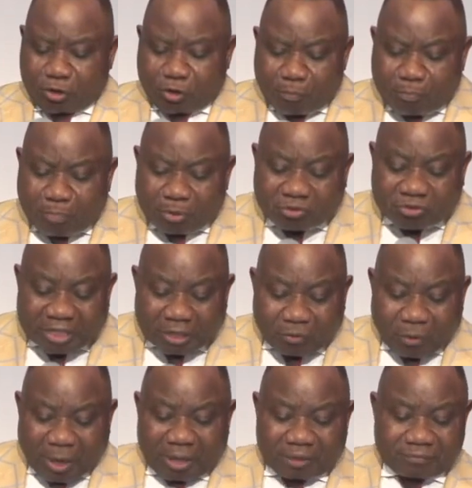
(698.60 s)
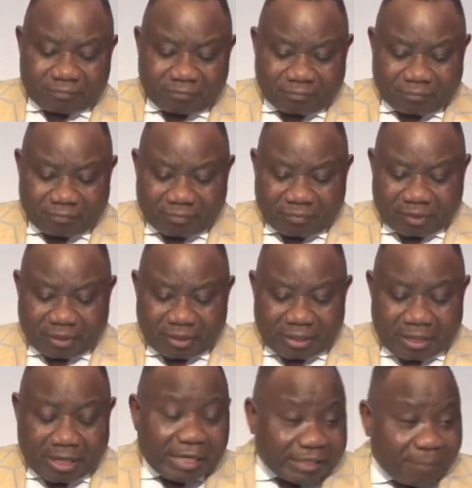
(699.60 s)
Le but c'est quoi
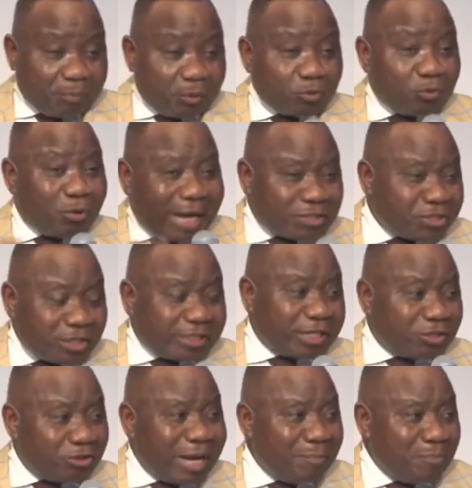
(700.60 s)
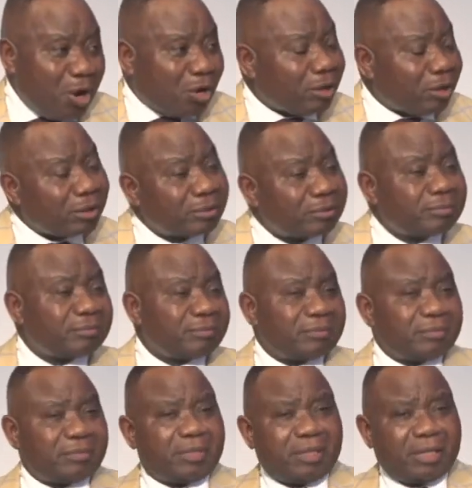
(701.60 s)
C'est pour nous racheter de la mort.
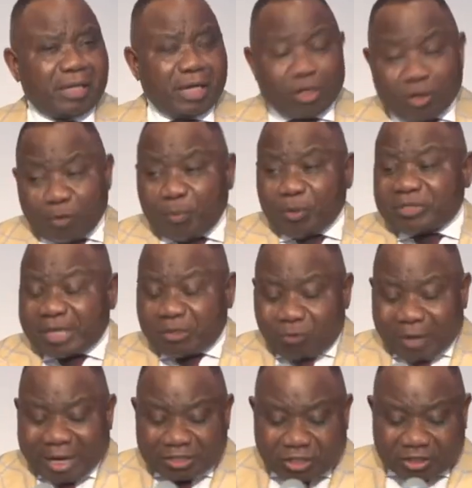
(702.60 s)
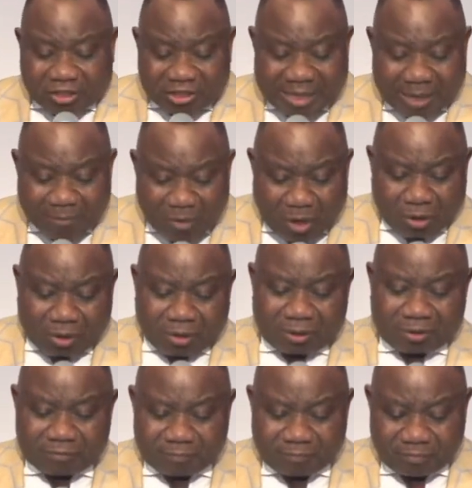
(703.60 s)
Le but c'est nous racheter de la mort.
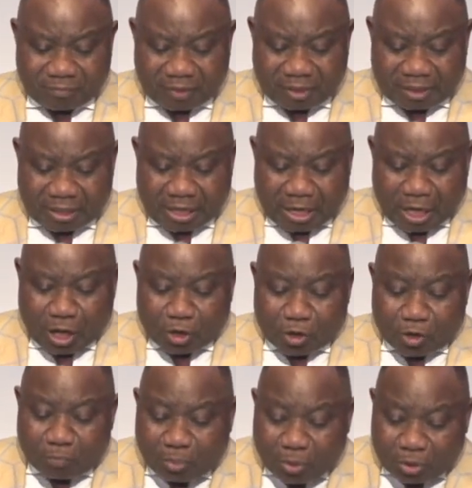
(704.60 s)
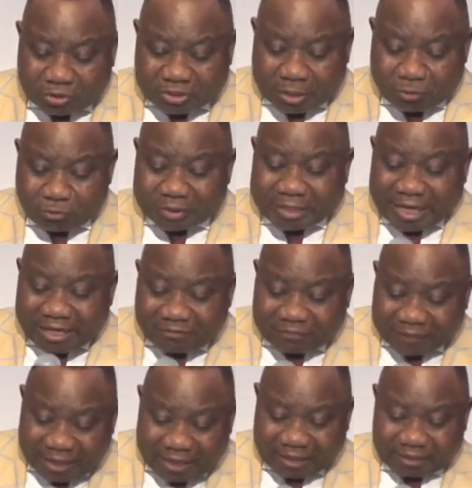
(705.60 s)
Le but c'est nous
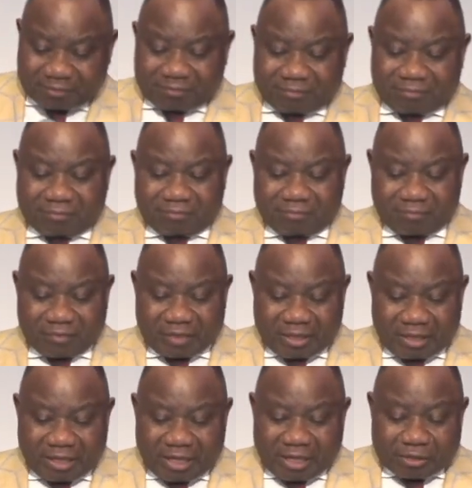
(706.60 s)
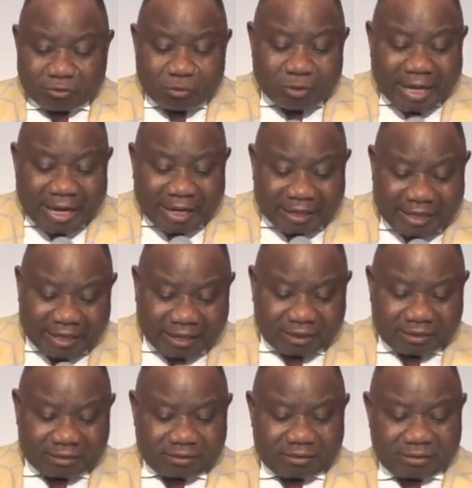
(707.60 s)
délivrer, nous guérir,